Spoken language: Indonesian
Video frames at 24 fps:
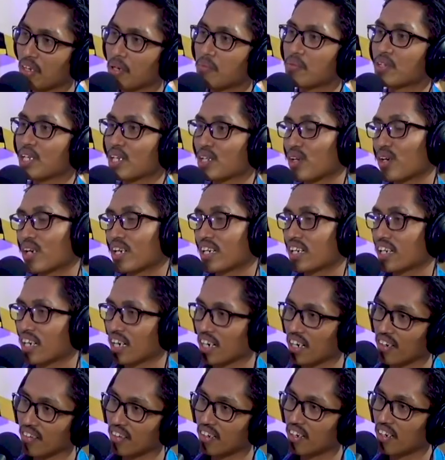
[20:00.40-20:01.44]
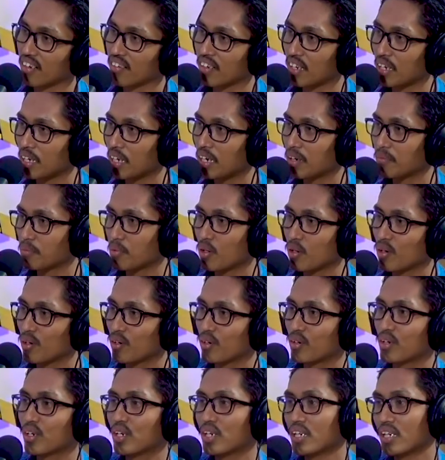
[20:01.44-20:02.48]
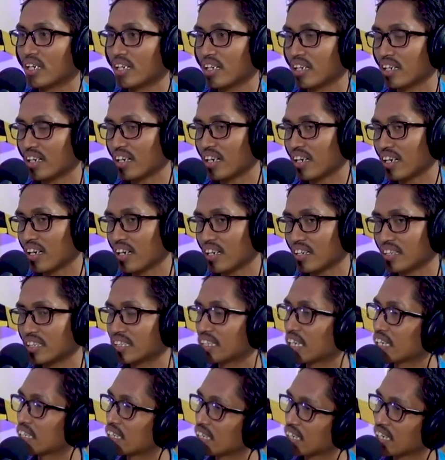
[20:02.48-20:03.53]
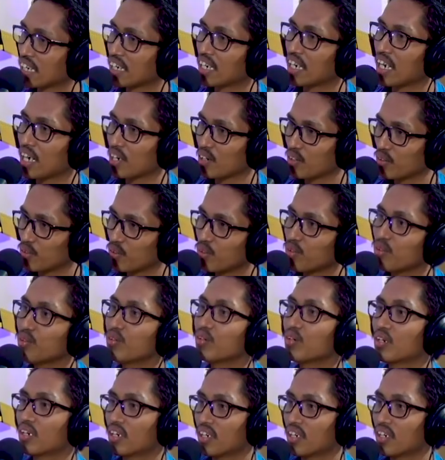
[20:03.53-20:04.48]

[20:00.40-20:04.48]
saya minta tolong ini Kakak Sela. Saya mau eh, dinyanyikan lagu.